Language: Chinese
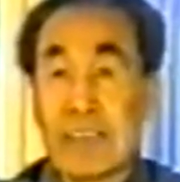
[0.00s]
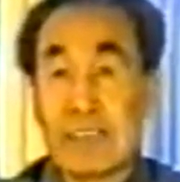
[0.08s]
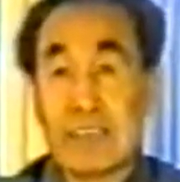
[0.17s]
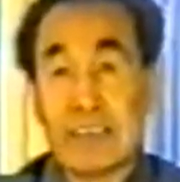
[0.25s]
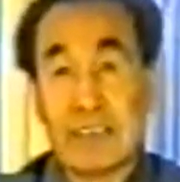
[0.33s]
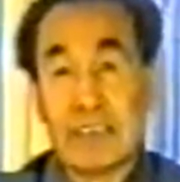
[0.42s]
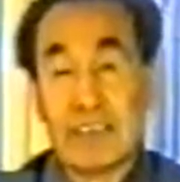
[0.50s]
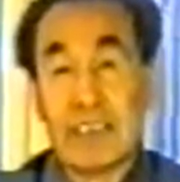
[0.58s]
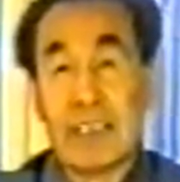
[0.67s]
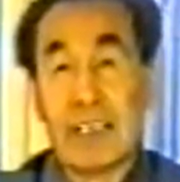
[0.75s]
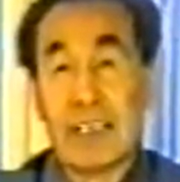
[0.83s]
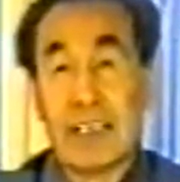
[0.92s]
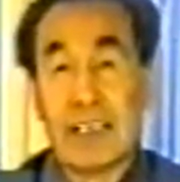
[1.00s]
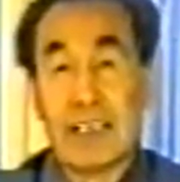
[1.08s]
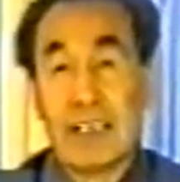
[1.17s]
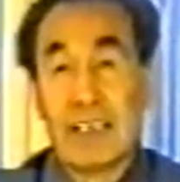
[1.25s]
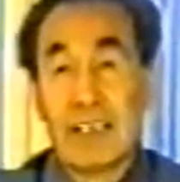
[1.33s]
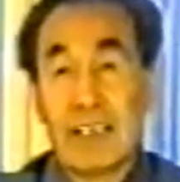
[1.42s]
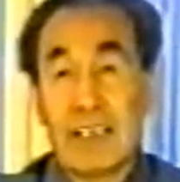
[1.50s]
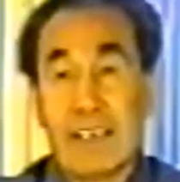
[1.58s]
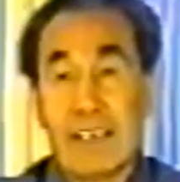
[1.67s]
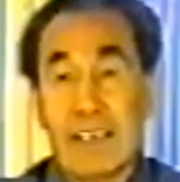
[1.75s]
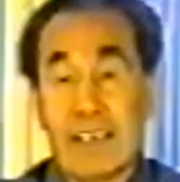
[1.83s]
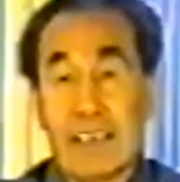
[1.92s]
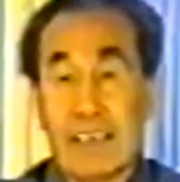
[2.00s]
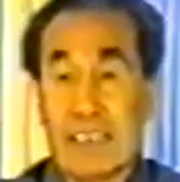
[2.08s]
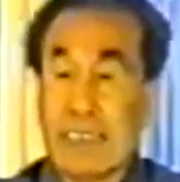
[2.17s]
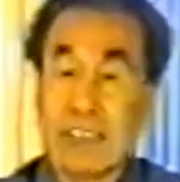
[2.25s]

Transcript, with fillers: 产力人是基本因素啊，